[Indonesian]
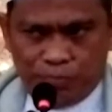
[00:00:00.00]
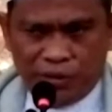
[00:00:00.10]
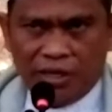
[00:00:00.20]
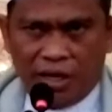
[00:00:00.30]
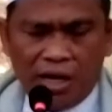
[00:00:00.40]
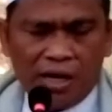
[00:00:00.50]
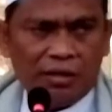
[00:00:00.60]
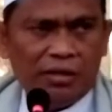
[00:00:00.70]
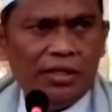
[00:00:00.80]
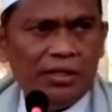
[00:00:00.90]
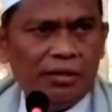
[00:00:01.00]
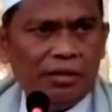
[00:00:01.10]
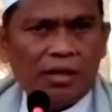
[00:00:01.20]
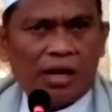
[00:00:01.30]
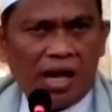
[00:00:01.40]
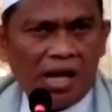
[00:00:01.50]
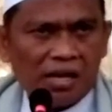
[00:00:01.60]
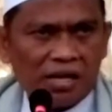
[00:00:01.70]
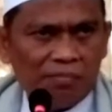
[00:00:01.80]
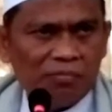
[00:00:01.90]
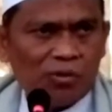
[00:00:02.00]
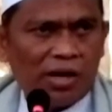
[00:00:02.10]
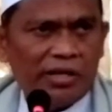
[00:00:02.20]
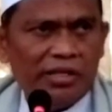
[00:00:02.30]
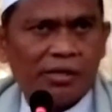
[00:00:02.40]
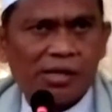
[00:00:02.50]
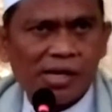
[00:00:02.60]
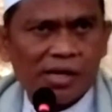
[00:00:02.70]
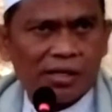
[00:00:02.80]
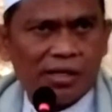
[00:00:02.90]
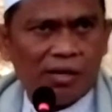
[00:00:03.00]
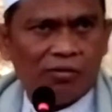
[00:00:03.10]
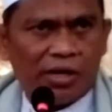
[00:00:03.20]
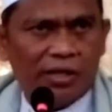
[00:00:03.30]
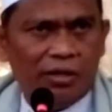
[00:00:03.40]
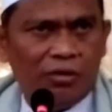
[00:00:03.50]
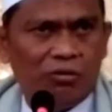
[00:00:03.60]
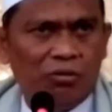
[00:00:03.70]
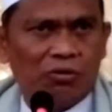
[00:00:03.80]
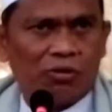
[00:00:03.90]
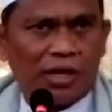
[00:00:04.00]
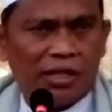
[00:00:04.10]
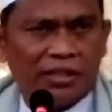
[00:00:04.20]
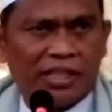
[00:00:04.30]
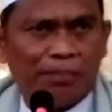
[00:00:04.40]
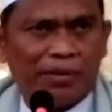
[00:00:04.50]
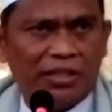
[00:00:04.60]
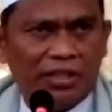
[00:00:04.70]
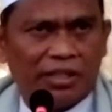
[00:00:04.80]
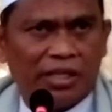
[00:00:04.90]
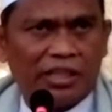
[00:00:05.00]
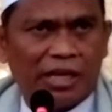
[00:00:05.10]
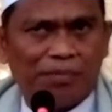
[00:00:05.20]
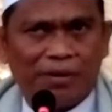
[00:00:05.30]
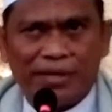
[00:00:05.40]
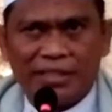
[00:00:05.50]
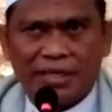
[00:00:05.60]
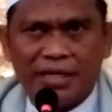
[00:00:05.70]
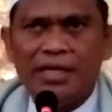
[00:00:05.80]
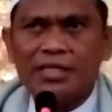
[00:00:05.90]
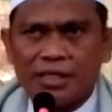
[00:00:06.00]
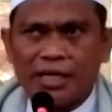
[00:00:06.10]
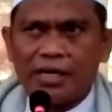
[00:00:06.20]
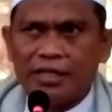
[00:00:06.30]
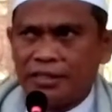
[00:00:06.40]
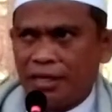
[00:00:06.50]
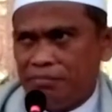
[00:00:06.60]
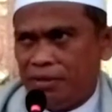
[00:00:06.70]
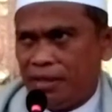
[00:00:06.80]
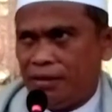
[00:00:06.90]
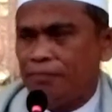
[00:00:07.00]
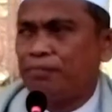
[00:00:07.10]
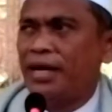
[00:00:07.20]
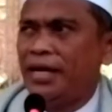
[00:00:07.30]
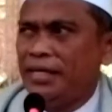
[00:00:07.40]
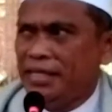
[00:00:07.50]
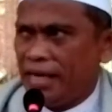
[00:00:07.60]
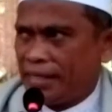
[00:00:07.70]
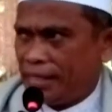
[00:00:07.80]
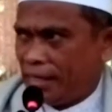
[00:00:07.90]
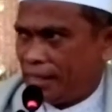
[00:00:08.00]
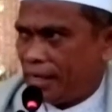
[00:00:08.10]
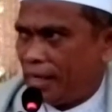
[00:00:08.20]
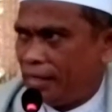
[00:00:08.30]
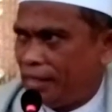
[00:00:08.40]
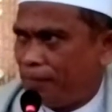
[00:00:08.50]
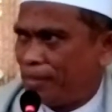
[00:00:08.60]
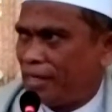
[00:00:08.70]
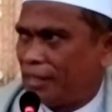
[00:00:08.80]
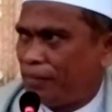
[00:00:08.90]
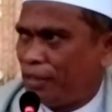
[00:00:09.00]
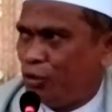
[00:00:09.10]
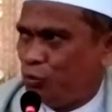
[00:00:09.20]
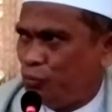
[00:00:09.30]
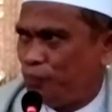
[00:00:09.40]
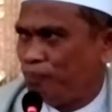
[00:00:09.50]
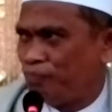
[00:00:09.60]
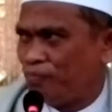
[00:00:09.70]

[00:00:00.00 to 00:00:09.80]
Bid'ah ini haram orang ini, neraka orang ini Dulu Quran tanpa titik, tanpa baca, sekarang ditambah Berani nggak kira-kira Anda berkata begitu?